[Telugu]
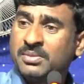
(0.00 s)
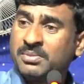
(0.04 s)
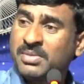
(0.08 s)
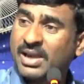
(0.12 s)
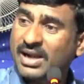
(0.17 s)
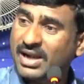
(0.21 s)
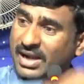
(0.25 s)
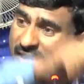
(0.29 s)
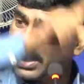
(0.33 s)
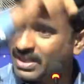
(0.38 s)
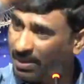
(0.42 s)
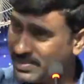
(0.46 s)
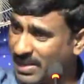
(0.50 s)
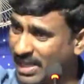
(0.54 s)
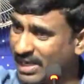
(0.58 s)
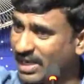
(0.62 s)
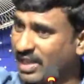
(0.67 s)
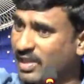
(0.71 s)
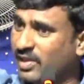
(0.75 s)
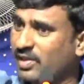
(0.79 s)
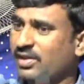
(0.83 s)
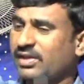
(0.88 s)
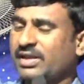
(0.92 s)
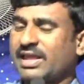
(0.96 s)
మరలా
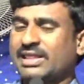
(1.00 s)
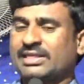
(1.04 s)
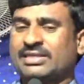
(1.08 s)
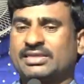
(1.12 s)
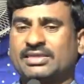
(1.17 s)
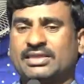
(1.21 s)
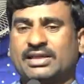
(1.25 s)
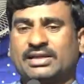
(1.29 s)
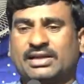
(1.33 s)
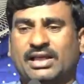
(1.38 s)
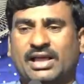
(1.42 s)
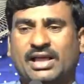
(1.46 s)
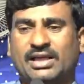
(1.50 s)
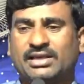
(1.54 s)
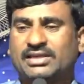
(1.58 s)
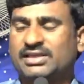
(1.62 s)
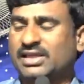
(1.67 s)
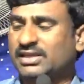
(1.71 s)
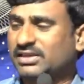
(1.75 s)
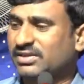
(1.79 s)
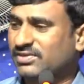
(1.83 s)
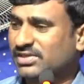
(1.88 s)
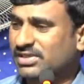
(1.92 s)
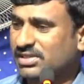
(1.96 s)
హిమాలయాల్లోకి వెళ్తుందట
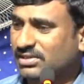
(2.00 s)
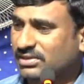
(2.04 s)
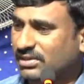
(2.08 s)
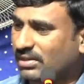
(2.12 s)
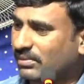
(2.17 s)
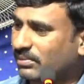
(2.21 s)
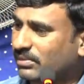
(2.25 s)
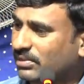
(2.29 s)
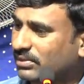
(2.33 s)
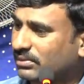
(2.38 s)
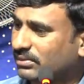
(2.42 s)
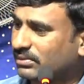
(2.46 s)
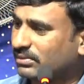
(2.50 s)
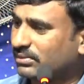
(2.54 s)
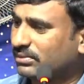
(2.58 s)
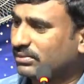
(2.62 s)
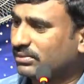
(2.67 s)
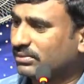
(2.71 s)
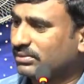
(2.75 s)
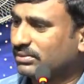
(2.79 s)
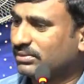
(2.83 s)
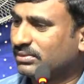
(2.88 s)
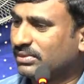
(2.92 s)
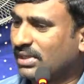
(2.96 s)
ఇదంత విచిత్రము
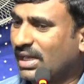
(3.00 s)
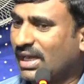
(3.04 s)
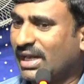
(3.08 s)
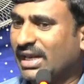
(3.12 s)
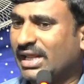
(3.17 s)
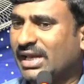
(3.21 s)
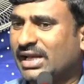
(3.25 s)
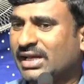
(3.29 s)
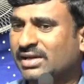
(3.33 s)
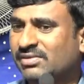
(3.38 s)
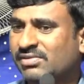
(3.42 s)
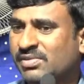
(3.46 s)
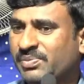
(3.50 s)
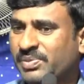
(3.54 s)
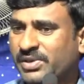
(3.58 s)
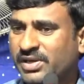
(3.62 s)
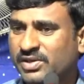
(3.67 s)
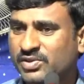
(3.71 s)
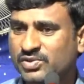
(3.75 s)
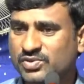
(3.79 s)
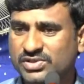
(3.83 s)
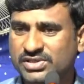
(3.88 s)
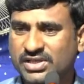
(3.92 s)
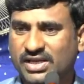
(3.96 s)
అలా వెళ్ళడం
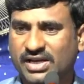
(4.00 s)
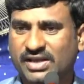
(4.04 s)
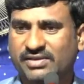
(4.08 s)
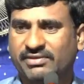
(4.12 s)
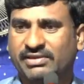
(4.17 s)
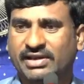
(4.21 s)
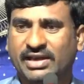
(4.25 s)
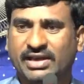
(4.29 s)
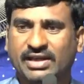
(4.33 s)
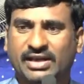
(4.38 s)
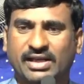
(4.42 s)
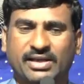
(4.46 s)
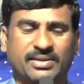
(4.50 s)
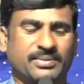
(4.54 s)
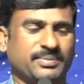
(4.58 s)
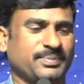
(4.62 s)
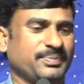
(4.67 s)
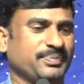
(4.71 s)
ఎప్పుడైనా చూసారా ఎవరైనా